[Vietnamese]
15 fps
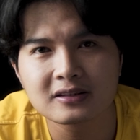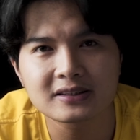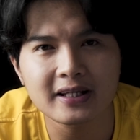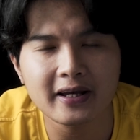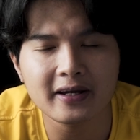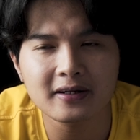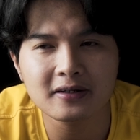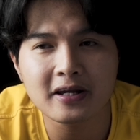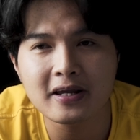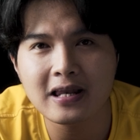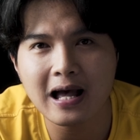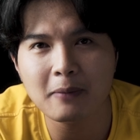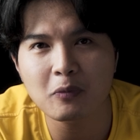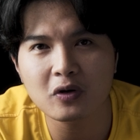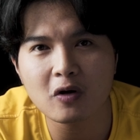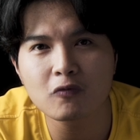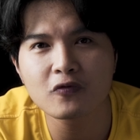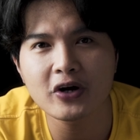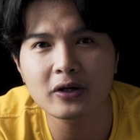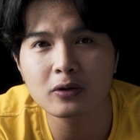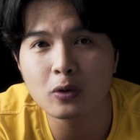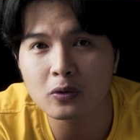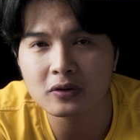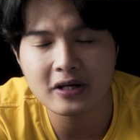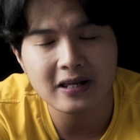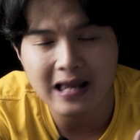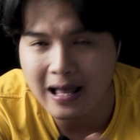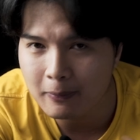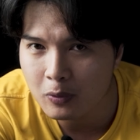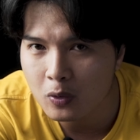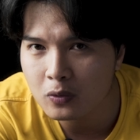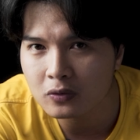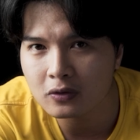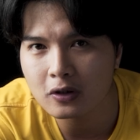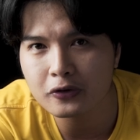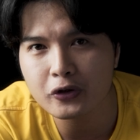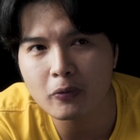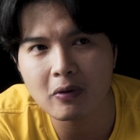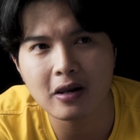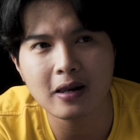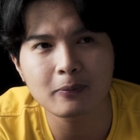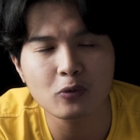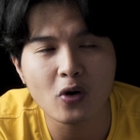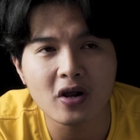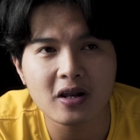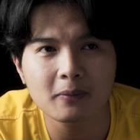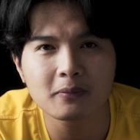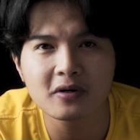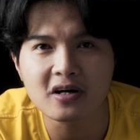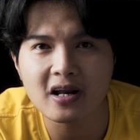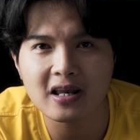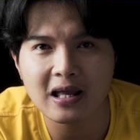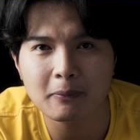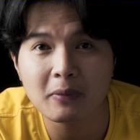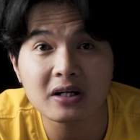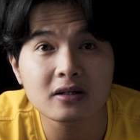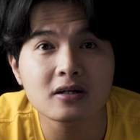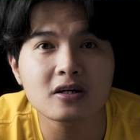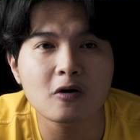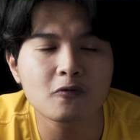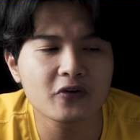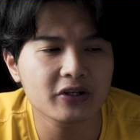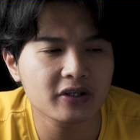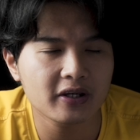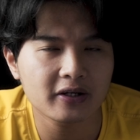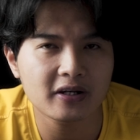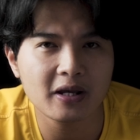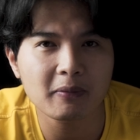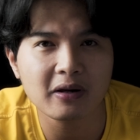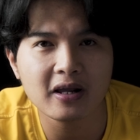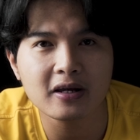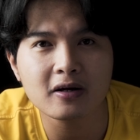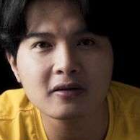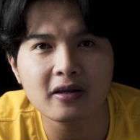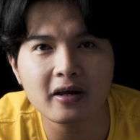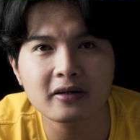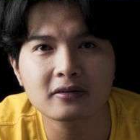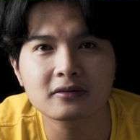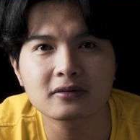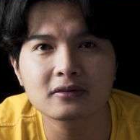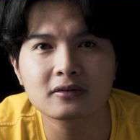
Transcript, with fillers: sẽ đi làm một công việc luôn đi làm luôn nói chung là làm thuê làm mới hay làm bất cứ công việc gì để bạn ấy có thể